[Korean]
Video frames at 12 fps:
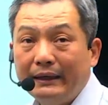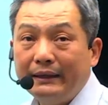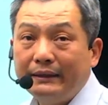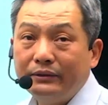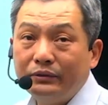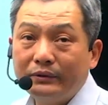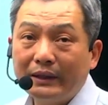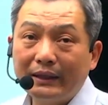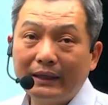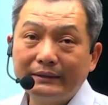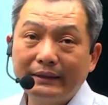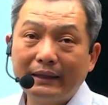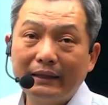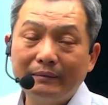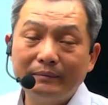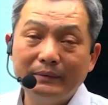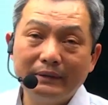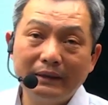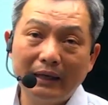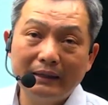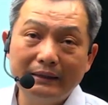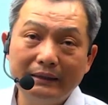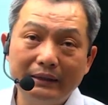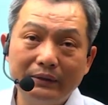이런 주장을 한 사람
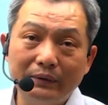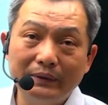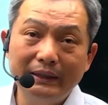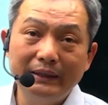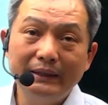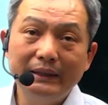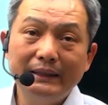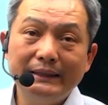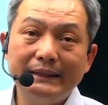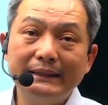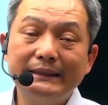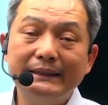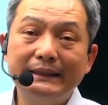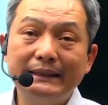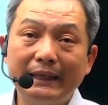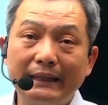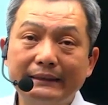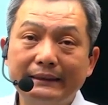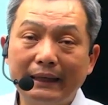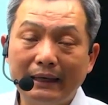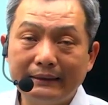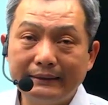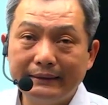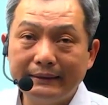한 이론이 정치
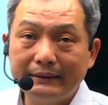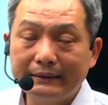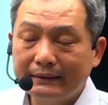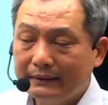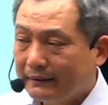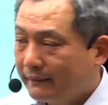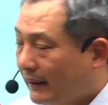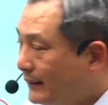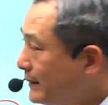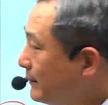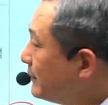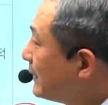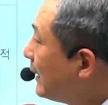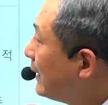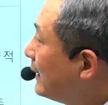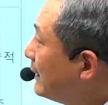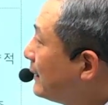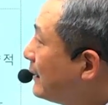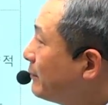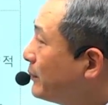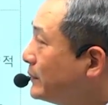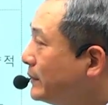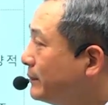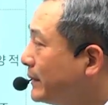경제학적 관점이다 이렇게
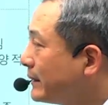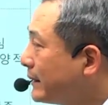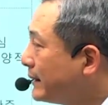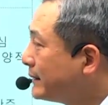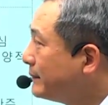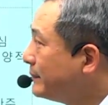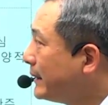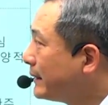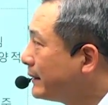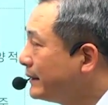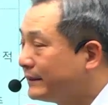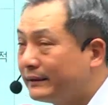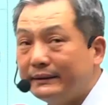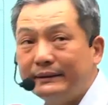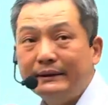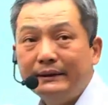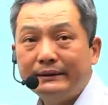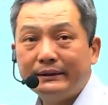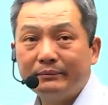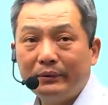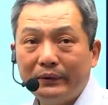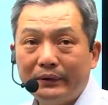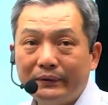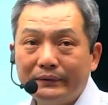보시면 될 것 같습니다 그래서
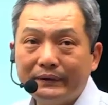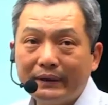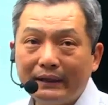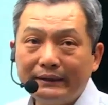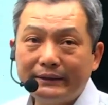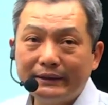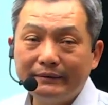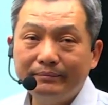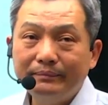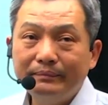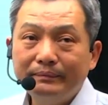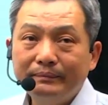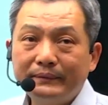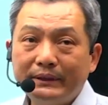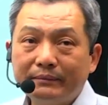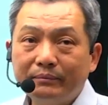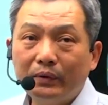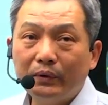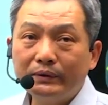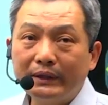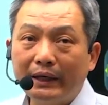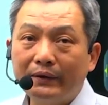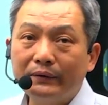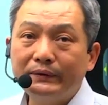정보이론적 관점 정보
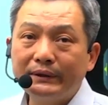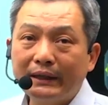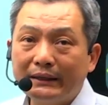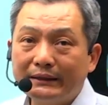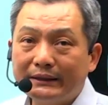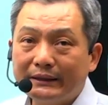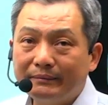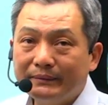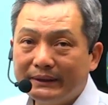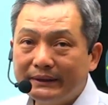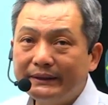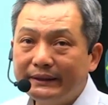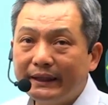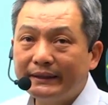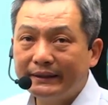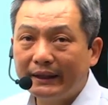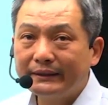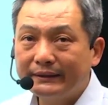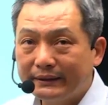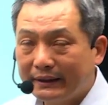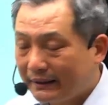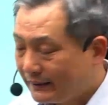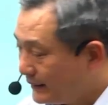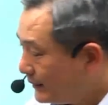사회론적 관점 정치 경제학적
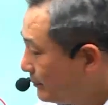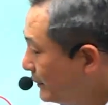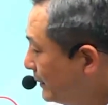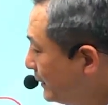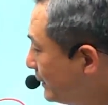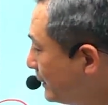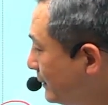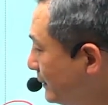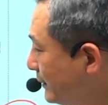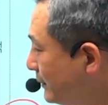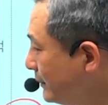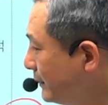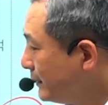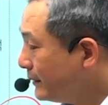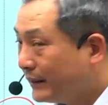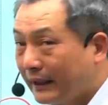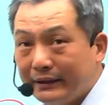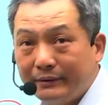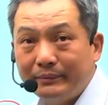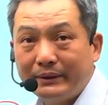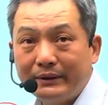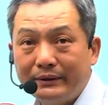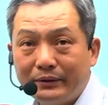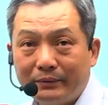관점 이런 이런
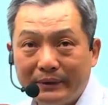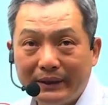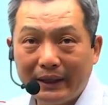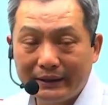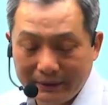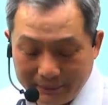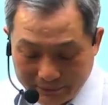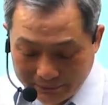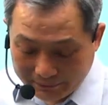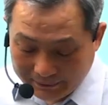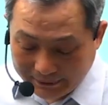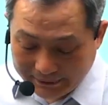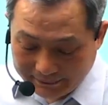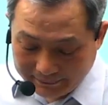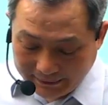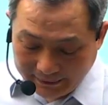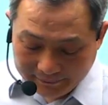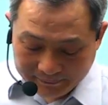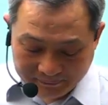개념들을 좀 이해하시면 좋을 것 같습니다